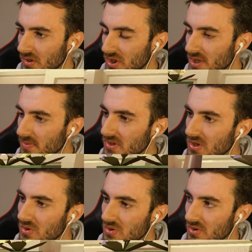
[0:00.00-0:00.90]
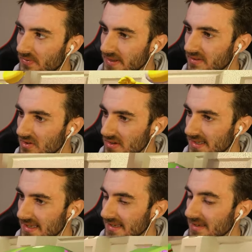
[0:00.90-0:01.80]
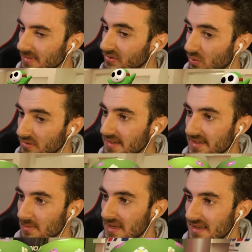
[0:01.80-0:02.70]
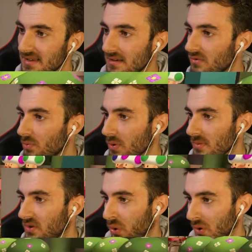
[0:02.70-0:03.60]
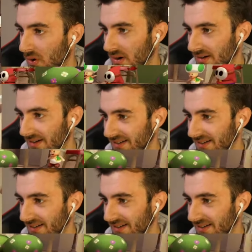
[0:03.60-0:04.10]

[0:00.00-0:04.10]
Je pense que, en fait, ça, ça m'a trop déstabilisé les deux premiers tours.